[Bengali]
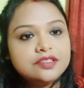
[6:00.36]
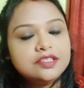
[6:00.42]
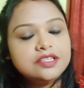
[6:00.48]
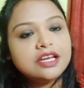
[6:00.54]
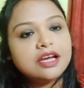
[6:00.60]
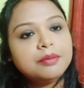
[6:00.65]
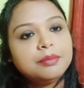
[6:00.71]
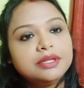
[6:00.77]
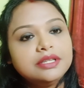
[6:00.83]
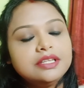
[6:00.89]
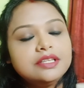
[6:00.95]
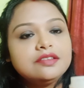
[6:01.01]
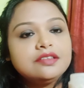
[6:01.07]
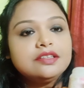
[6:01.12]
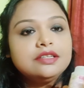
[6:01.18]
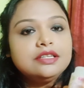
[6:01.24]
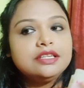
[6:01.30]
সি আমাদের
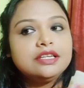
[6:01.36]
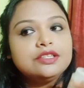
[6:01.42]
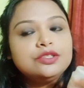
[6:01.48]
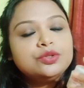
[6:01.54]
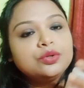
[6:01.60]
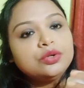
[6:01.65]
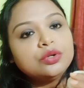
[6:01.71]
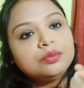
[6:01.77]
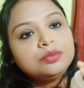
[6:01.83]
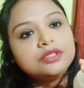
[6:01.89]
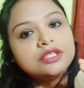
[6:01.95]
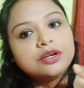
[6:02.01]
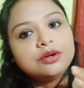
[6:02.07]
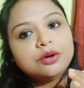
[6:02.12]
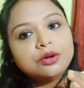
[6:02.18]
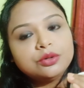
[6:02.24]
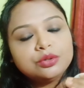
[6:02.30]
স্কিনের জন্য যে
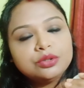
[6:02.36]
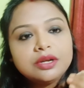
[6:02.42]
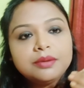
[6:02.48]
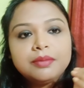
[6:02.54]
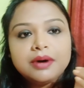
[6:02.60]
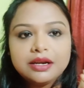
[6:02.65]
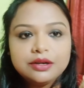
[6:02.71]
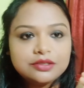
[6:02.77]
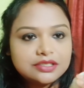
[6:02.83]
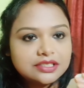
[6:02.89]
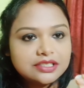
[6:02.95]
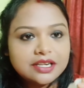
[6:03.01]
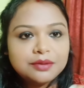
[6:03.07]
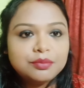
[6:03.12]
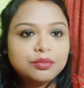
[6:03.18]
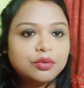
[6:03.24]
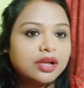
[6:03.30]
কতটা ভালো সেটা
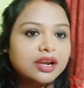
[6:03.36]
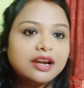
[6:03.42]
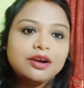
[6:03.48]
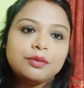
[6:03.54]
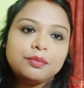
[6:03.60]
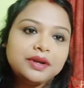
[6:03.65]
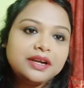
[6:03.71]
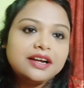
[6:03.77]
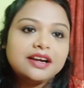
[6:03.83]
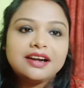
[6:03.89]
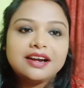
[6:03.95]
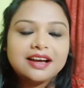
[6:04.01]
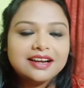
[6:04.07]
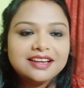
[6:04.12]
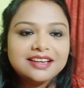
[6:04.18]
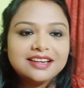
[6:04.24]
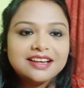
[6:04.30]
আর বলার অপেক্ষা
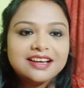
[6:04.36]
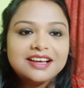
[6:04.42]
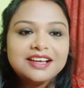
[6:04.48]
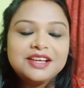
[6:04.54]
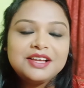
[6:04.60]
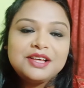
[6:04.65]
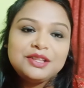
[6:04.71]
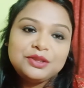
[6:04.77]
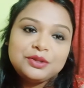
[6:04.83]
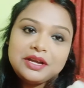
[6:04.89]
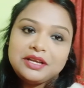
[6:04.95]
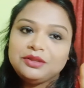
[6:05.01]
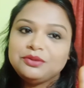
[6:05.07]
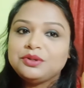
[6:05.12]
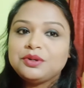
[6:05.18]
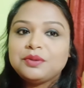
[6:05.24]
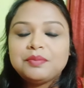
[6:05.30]
রাখে না তো এই
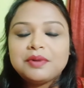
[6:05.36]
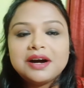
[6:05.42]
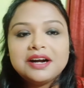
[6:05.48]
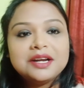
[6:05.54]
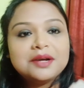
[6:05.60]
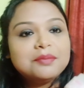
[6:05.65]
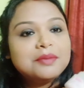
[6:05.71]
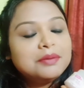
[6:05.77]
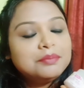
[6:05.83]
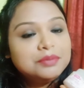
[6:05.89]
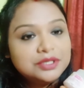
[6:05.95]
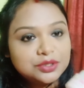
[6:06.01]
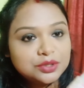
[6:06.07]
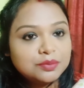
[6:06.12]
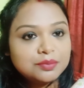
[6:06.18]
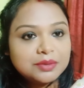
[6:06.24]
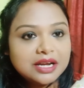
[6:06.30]
দুটো পার্ট আমার
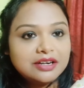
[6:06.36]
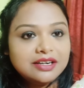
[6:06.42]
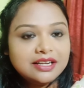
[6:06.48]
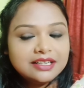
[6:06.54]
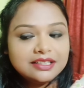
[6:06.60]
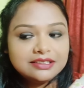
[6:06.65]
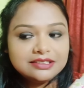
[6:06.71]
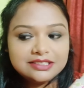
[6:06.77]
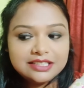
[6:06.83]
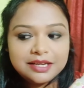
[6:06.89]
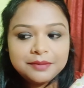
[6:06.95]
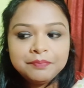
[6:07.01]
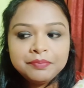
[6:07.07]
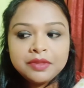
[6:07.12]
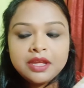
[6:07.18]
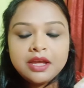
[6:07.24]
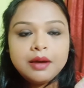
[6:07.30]
ভীষণ ভালো লাগছে
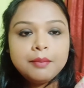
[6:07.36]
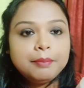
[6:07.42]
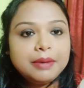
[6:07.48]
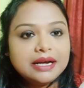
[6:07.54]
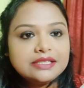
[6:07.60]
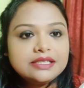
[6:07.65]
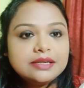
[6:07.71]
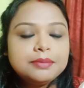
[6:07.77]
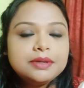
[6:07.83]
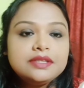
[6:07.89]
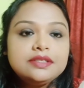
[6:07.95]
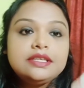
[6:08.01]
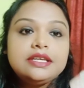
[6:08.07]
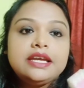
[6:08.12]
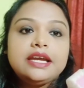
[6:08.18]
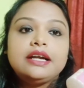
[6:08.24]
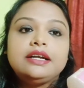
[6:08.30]
পাশাপাশি
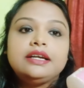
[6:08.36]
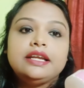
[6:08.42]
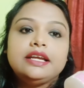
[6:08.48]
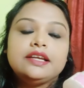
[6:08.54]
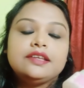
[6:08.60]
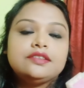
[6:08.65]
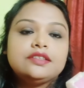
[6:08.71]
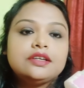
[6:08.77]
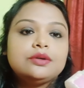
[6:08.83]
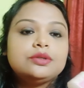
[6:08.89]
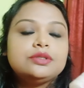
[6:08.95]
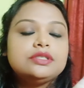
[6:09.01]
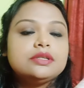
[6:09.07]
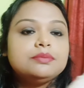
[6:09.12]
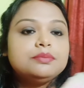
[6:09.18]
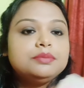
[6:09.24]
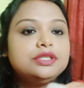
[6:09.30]
এর টেক্সচার
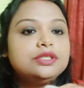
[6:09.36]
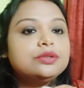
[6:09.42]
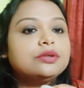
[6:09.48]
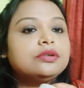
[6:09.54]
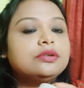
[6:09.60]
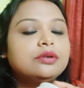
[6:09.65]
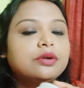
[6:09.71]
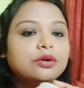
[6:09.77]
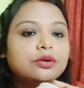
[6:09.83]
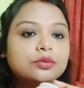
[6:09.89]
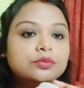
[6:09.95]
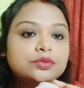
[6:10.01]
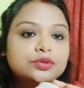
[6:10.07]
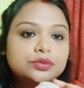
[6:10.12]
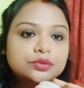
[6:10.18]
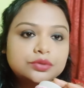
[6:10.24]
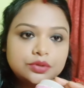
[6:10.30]
হচ্ছে ভীষণ রকম
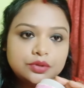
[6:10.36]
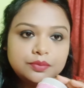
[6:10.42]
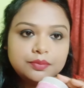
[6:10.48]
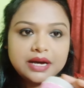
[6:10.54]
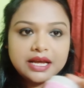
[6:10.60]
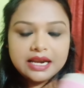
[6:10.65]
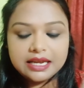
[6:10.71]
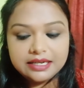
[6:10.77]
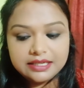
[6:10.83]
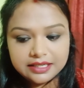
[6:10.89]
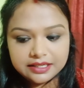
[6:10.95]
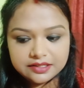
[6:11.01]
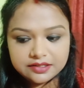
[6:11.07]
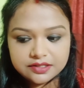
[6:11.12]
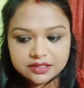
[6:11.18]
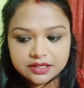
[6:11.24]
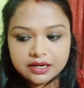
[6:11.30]
সুন্দর মালাই
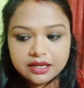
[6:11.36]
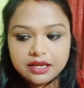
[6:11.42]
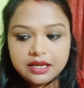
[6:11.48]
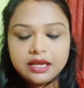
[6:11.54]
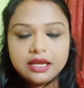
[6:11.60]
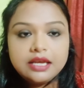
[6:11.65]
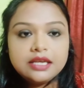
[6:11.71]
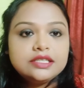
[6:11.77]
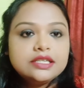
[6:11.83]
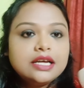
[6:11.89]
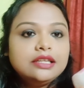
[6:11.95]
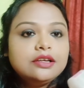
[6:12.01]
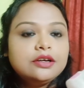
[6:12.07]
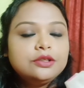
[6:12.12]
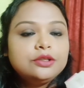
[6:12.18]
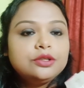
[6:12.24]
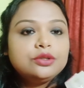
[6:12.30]
টেক্সচার
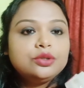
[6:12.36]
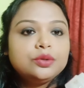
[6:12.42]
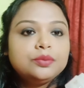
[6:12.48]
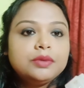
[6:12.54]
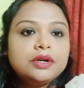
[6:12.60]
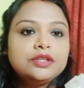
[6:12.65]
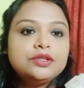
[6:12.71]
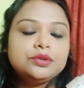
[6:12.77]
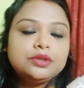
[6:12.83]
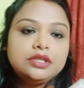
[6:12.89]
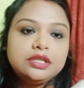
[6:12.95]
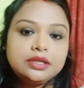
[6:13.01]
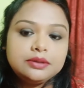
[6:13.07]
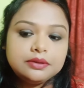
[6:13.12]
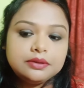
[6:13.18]
সাধারণত তোমরা যদি